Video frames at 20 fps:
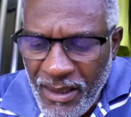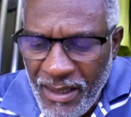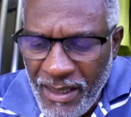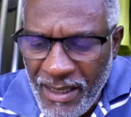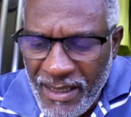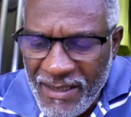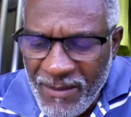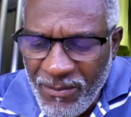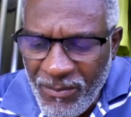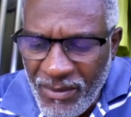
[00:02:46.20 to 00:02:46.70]

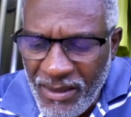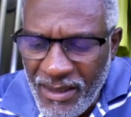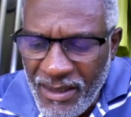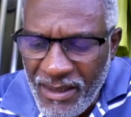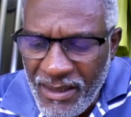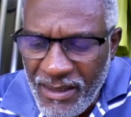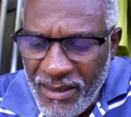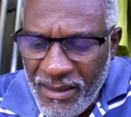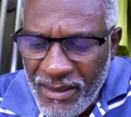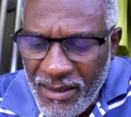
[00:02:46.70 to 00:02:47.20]

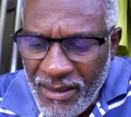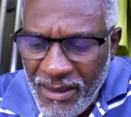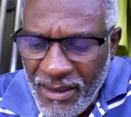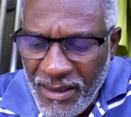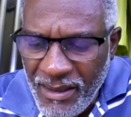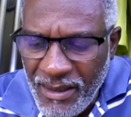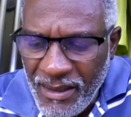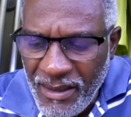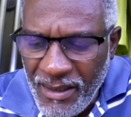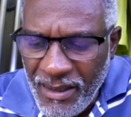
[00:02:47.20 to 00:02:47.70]
L'esprit
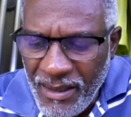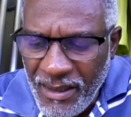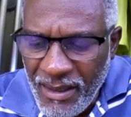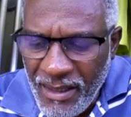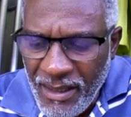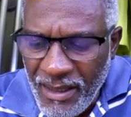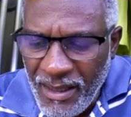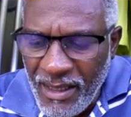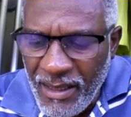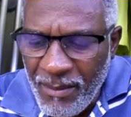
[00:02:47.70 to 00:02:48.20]

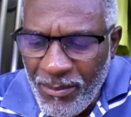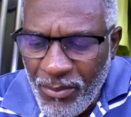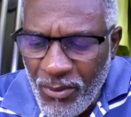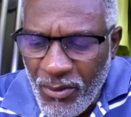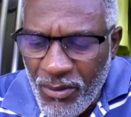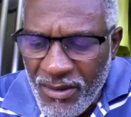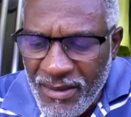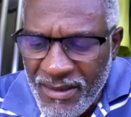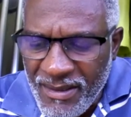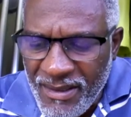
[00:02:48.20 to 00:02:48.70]
et
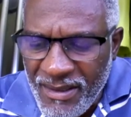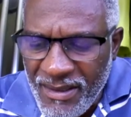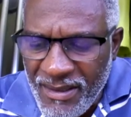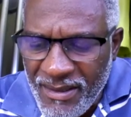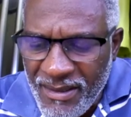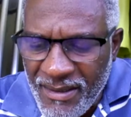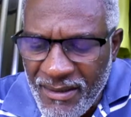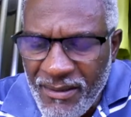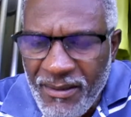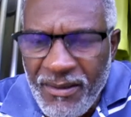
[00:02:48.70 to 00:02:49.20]
l'épouse
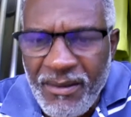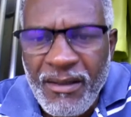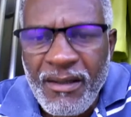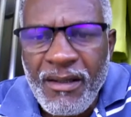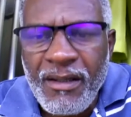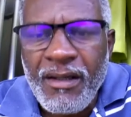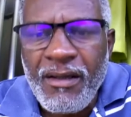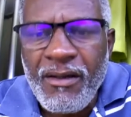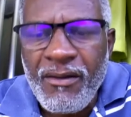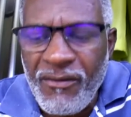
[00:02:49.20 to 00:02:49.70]
disent,
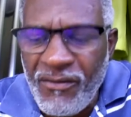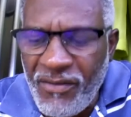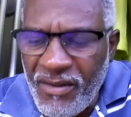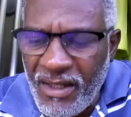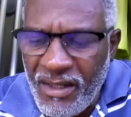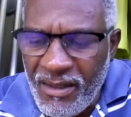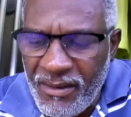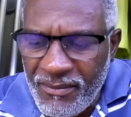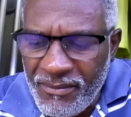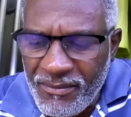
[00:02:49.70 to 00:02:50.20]

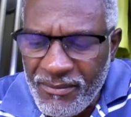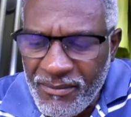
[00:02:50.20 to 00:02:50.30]
viens.